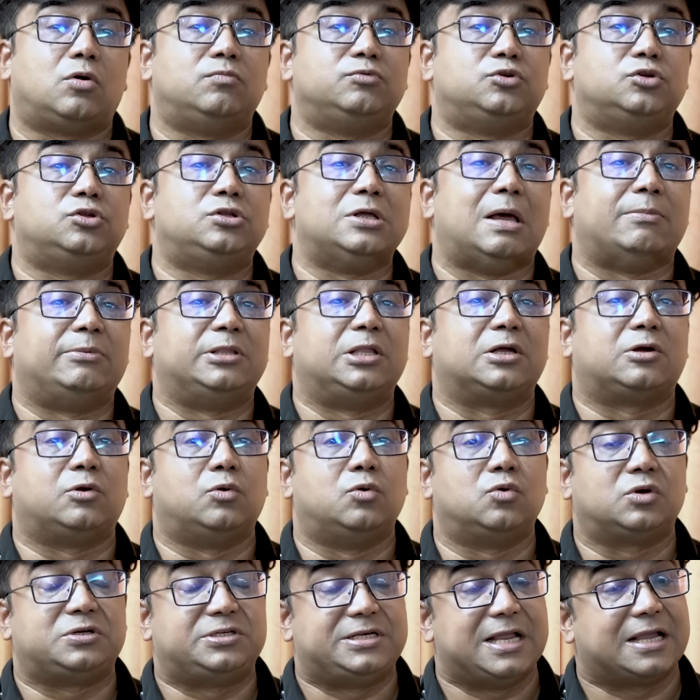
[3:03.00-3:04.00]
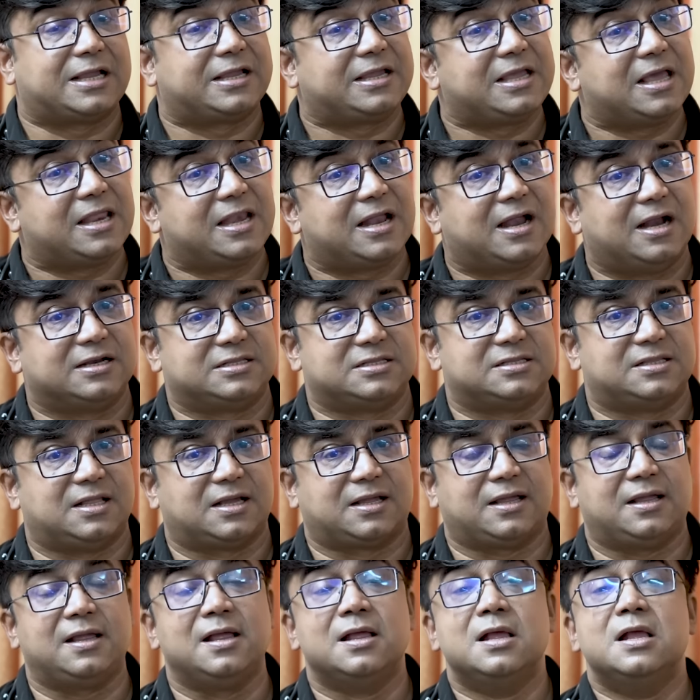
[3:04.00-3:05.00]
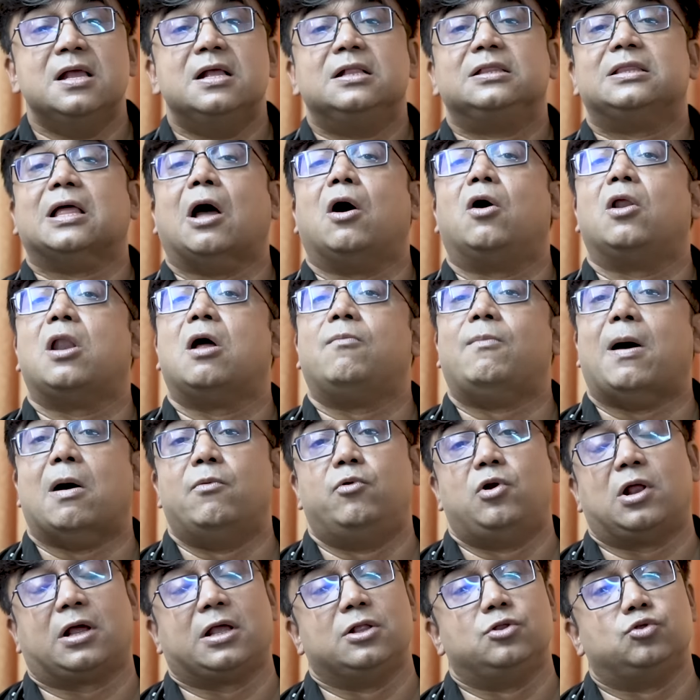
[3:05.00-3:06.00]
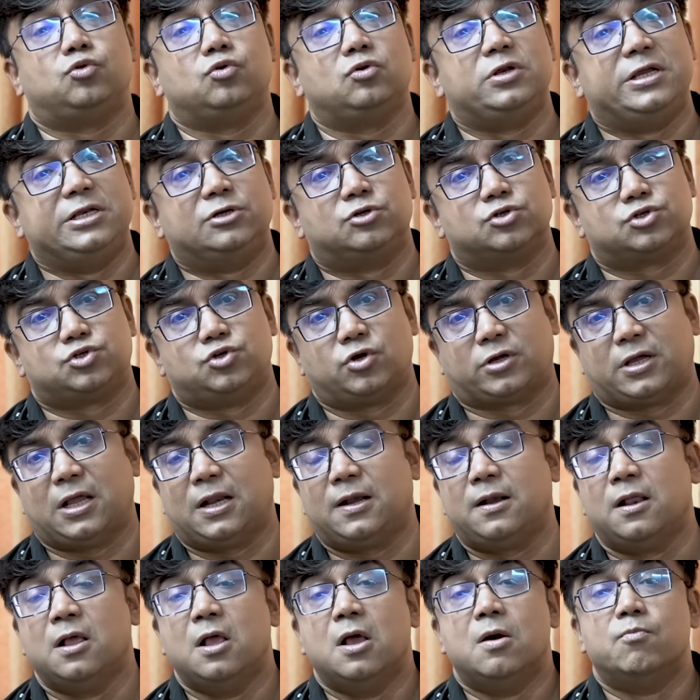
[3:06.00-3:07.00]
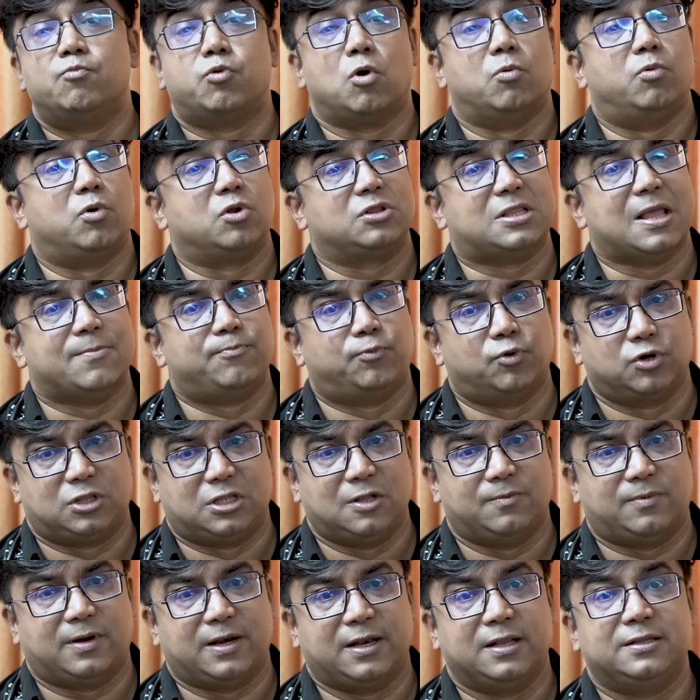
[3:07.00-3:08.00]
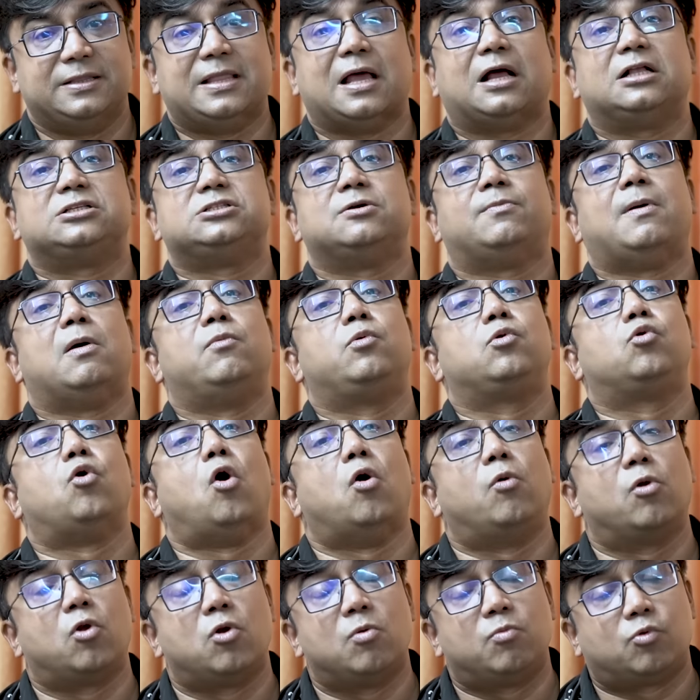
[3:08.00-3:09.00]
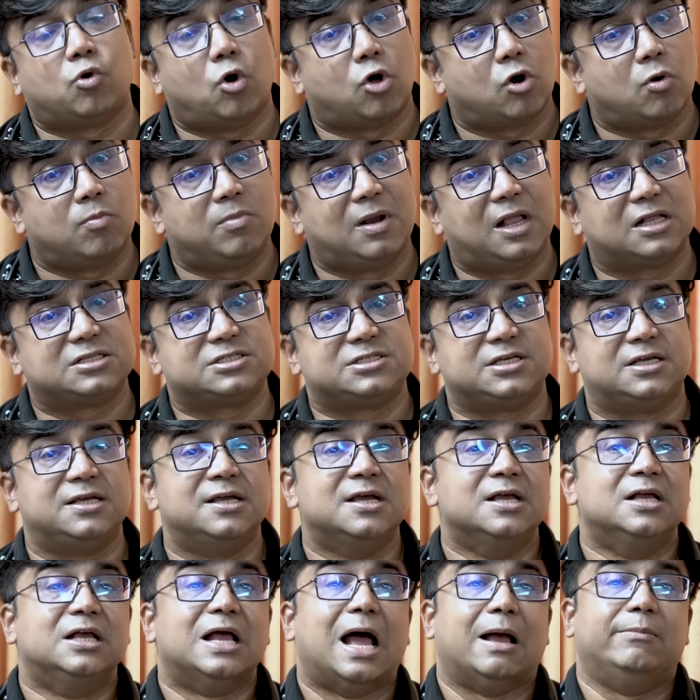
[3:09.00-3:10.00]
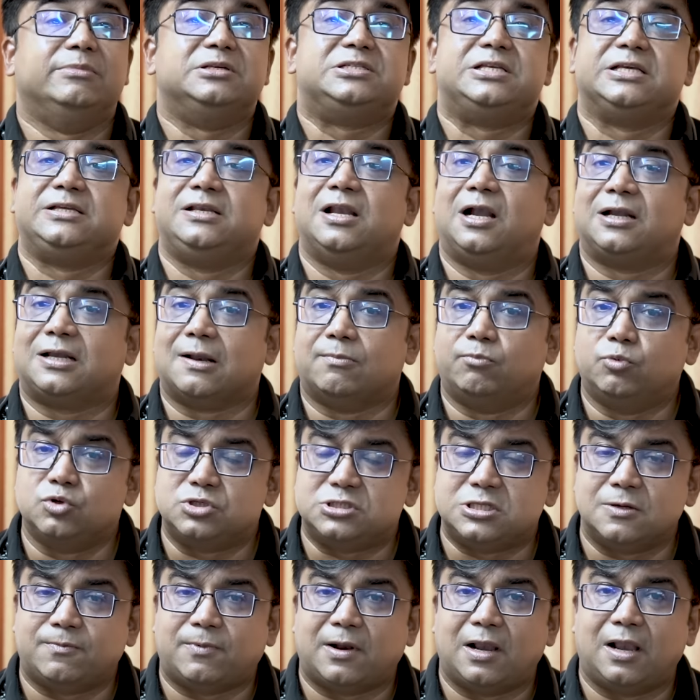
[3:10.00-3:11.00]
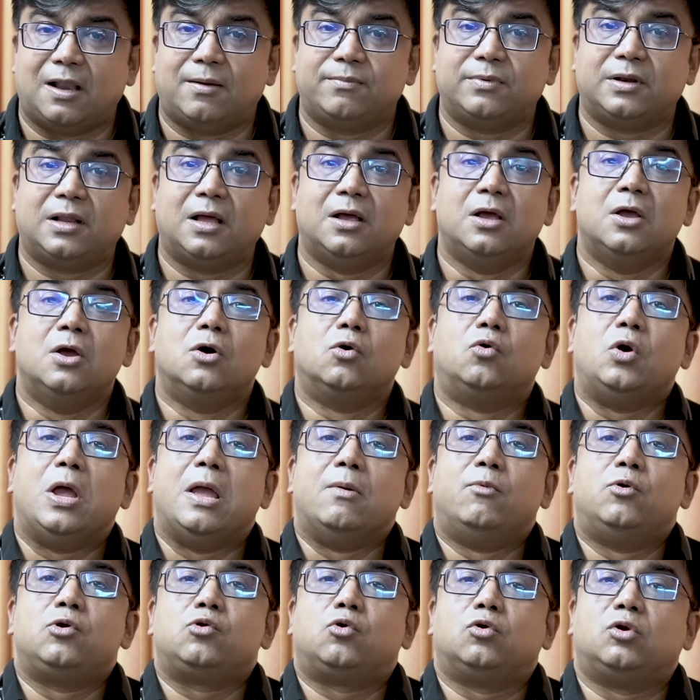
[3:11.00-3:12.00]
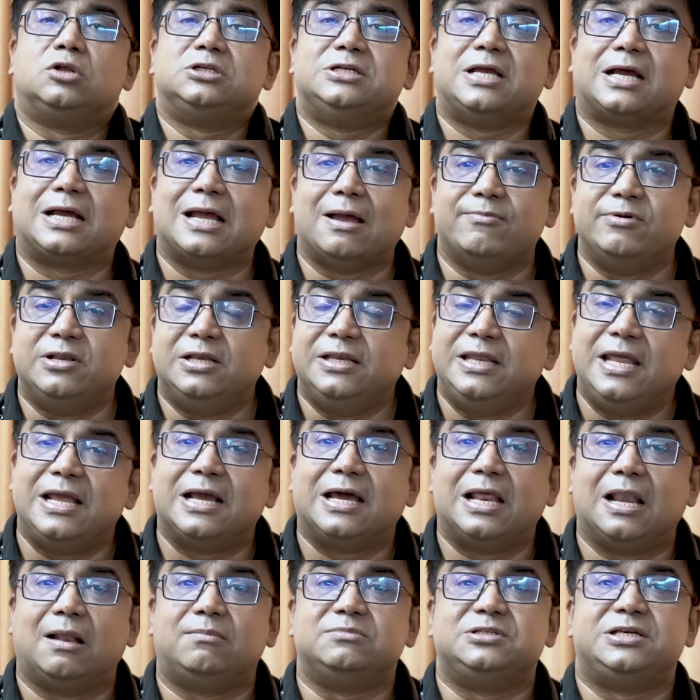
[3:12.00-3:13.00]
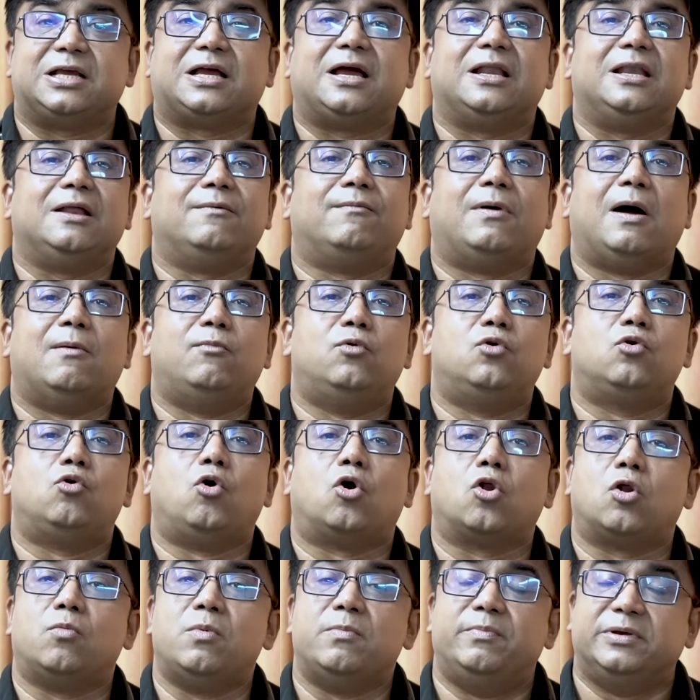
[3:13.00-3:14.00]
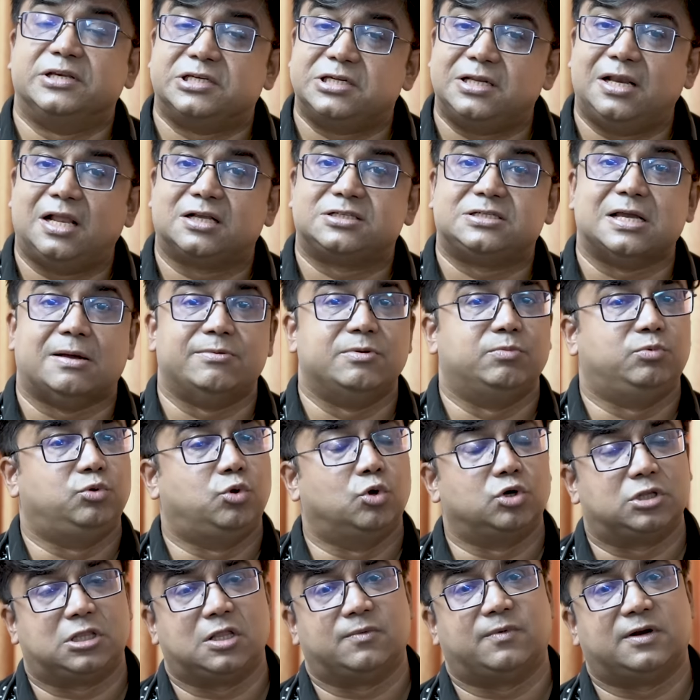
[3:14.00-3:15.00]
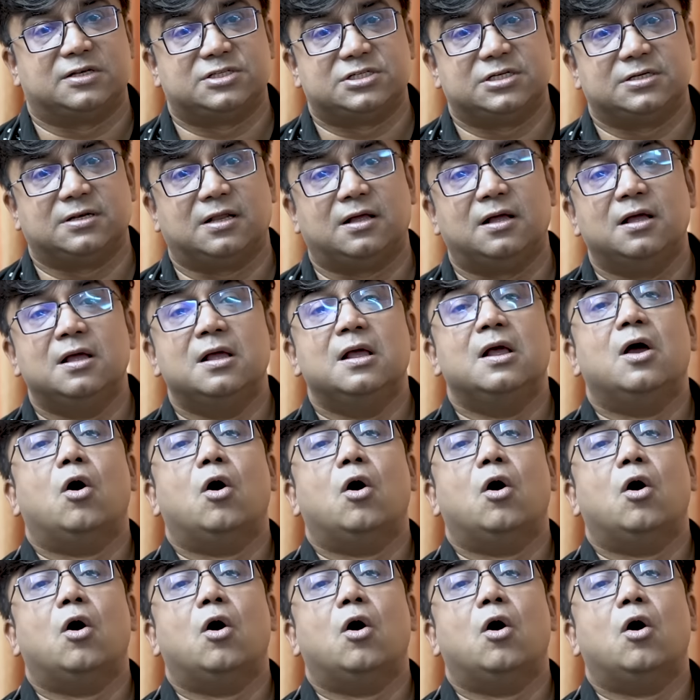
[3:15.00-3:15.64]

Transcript: রকম যদি আমাদের কোনো টেক কেয়ারে ঘাটতি থাকে তাহলে বাবুরা কিন্তু হিটস্ট্রোকের প্রবণতায় পড়তে পারে দেখা যাচ্ছে বাবুর গরম গরম লাগছে আমি সিগন্যালটা বুঝতে পারলাম না এমন কোনো জায়গায় আমি নিয়ে গেলাম যেখানে বাবু গরমে বেশি লাগছে আমি ধরতে পারছি না